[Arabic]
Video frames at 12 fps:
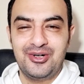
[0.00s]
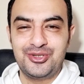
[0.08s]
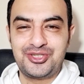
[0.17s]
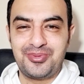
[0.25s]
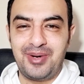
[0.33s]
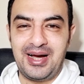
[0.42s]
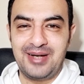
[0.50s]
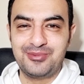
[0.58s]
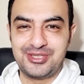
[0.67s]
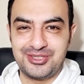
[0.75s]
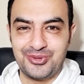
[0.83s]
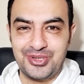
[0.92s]
خش بقى على
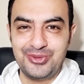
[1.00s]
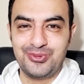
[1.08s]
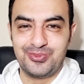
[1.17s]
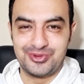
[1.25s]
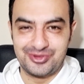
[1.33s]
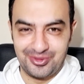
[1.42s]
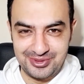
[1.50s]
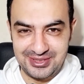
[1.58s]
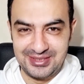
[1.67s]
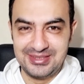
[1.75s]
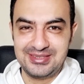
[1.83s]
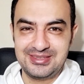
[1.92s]
المتزوجين والمرتبطين